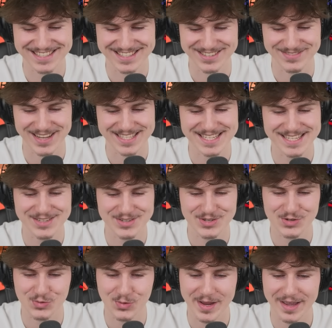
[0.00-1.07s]
tu, m'as dit que
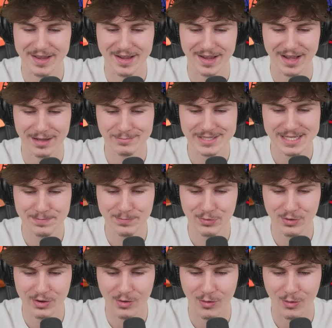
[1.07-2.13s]
tu jouais euh, un petit
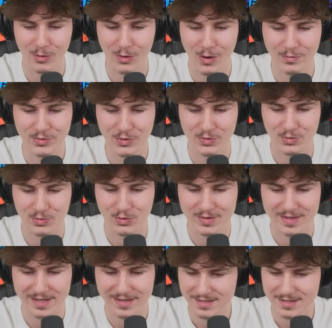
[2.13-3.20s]
peu euh, en off de ton
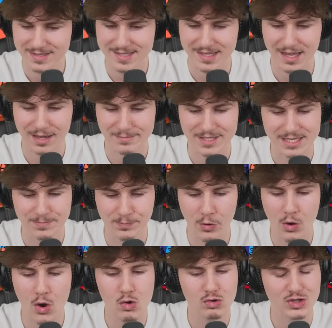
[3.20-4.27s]
côté. C'est un petit
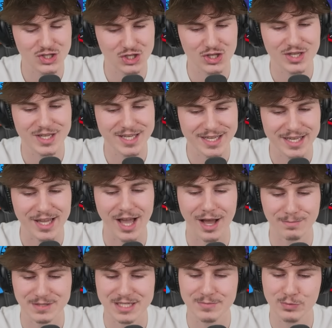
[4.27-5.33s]
peu ou c'est
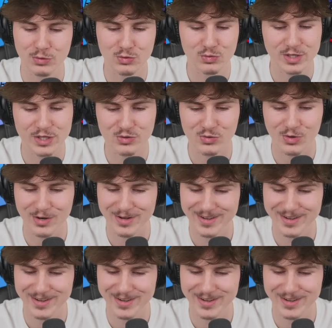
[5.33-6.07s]
un petit peu tous les jours